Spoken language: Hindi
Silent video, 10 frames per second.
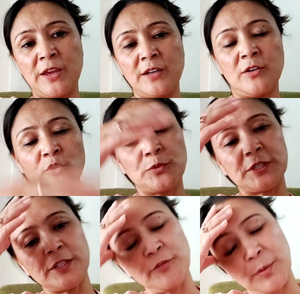मैं ना
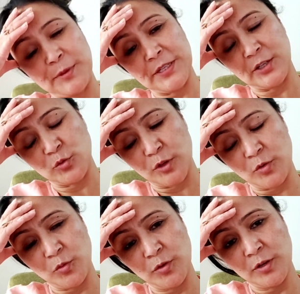हॉस्पिटल से वापस आ
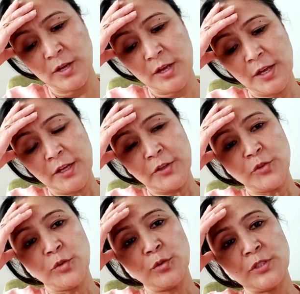चुकी हूँ
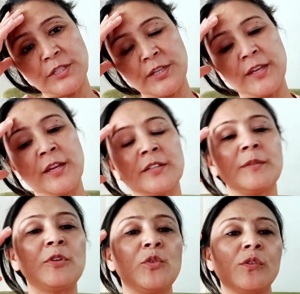तो जैसे कि
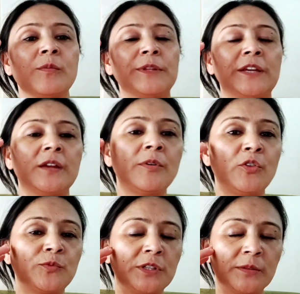सभी लोगों को पता ही है मैं
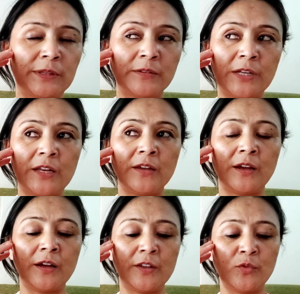हॉस्पिटल मतलब
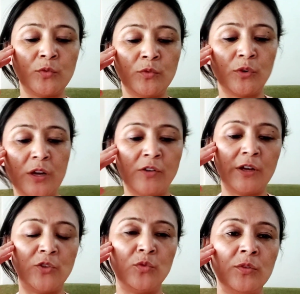यहाँ आई हूँ गुड़गांव
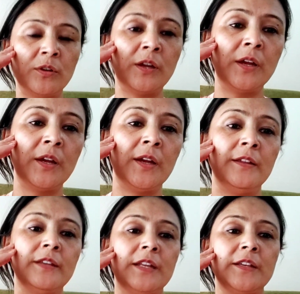आई हूँ
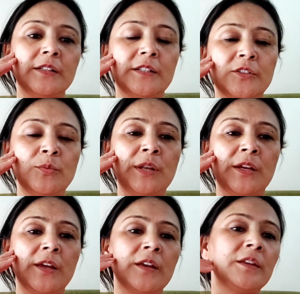नैनीताल से ना तो मेरा
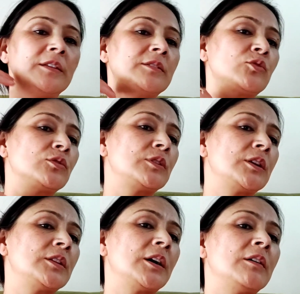क्या है ये जो
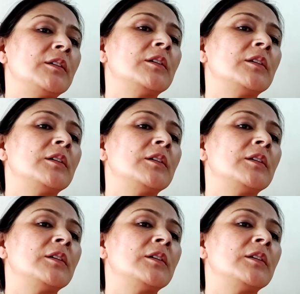ये था